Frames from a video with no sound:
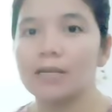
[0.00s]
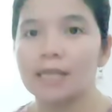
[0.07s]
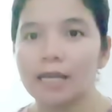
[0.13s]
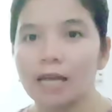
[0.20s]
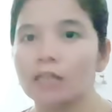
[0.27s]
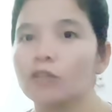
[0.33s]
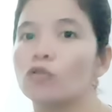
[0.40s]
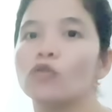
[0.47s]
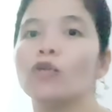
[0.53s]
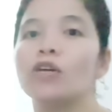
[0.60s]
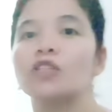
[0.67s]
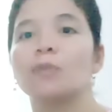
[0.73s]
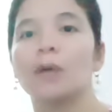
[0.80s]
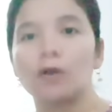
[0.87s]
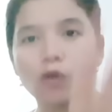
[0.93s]
saya itu
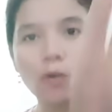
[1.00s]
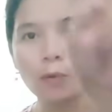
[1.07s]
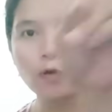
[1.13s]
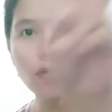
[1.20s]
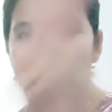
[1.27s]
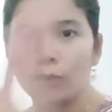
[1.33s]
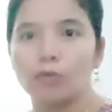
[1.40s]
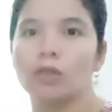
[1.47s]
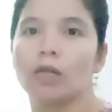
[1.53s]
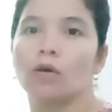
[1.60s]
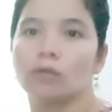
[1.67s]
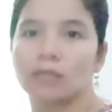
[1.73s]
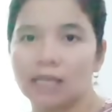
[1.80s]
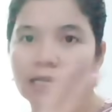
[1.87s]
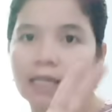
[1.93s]
duit cuma 20 ribu
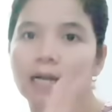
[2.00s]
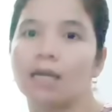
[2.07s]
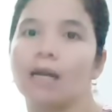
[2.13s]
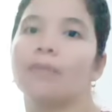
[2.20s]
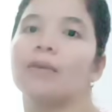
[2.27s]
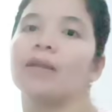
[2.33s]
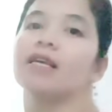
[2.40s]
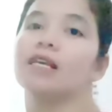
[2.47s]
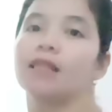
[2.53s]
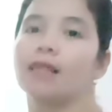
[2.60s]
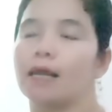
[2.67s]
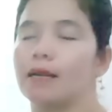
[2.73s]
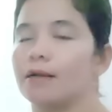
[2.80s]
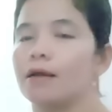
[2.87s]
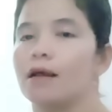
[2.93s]
tau, sekitar 6
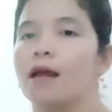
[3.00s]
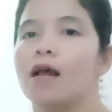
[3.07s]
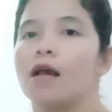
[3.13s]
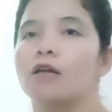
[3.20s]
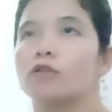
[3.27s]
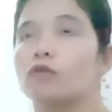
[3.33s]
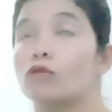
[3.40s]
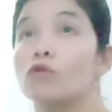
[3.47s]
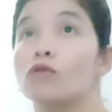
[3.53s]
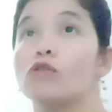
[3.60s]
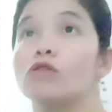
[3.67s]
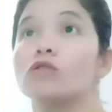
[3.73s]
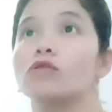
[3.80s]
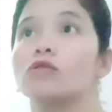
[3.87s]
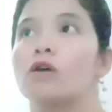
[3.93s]
ringgitan.
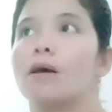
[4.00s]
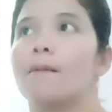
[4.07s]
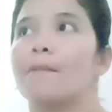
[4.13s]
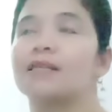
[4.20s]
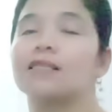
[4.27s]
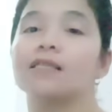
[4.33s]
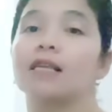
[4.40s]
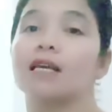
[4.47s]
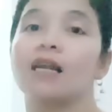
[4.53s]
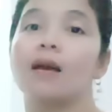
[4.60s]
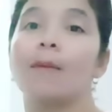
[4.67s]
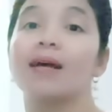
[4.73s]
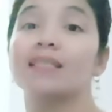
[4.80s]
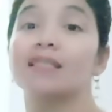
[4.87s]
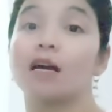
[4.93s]
Terus, masa saya nak
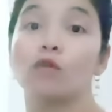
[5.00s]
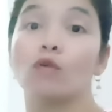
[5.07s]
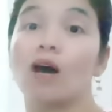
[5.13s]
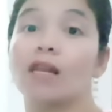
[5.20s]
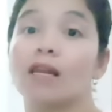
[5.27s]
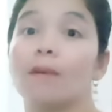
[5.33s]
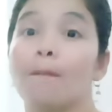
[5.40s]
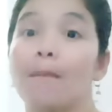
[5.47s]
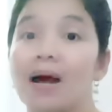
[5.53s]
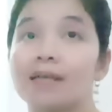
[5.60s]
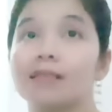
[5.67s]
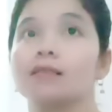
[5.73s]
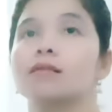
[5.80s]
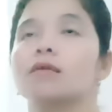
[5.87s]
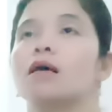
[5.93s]
masak dua hari
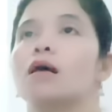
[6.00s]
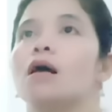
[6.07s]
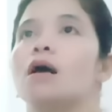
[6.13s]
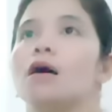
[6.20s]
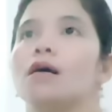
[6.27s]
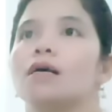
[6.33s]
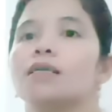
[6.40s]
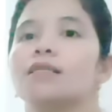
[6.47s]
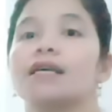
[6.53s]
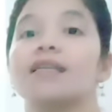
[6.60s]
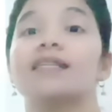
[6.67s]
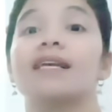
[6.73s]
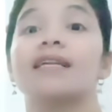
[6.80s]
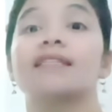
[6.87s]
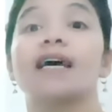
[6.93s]
lepas, saya
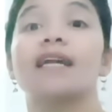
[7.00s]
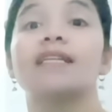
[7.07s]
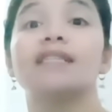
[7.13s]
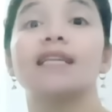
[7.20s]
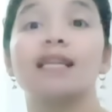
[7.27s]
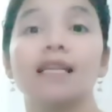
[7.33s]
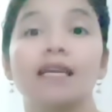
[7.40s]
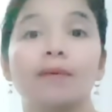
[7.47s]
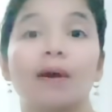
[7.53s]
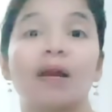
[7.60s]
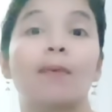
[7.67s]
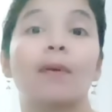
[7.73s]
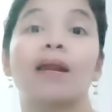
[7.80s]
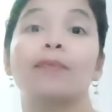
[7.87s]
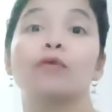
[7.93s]
cari-cari cili,
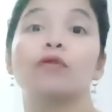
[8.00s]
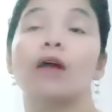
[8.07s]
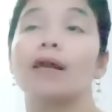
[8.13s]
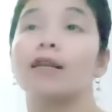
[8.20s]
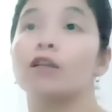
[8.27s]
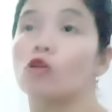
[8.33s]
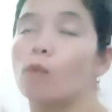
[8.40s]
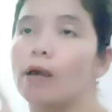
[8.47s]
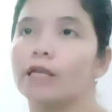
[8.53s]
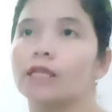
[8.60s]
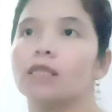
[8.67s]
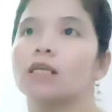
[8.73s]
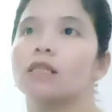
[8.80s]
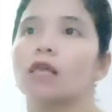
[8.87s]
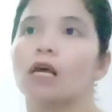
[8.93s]
mana-mana pun tak ada rumah
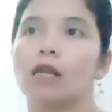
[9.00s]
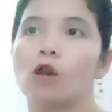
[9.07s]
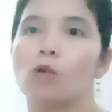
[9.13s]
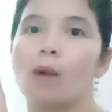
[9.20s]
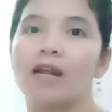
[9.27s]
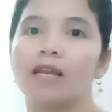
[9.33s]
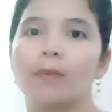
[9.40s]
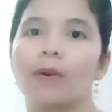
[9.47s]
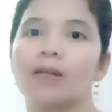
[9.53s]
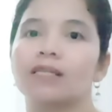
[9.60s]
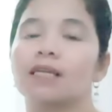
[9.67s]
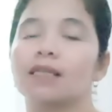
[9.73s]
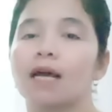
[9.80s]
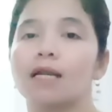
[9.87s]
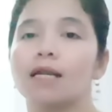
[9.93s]
Iting, tak ada rumah diper
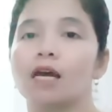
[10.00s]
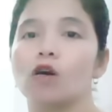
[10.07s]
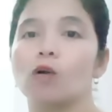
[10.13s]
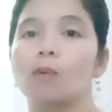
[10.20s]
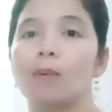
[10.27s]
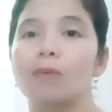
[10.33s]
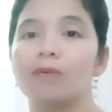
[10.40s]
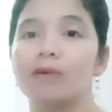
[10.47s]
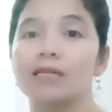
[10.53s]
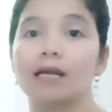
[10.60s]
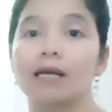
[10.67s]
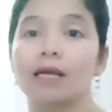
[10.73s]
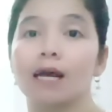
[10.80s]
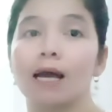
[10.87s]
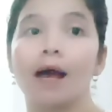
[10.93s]
saya tak ada rumah bibi
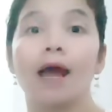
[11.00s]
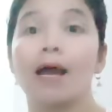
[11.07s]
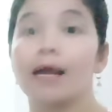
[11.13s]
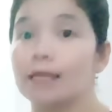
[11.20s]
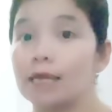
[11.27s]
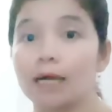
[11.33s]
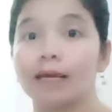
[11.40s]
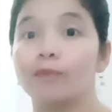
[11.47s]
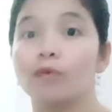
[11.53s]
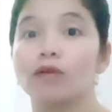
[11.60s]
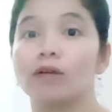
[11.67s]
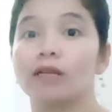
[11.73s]
saya yang rambut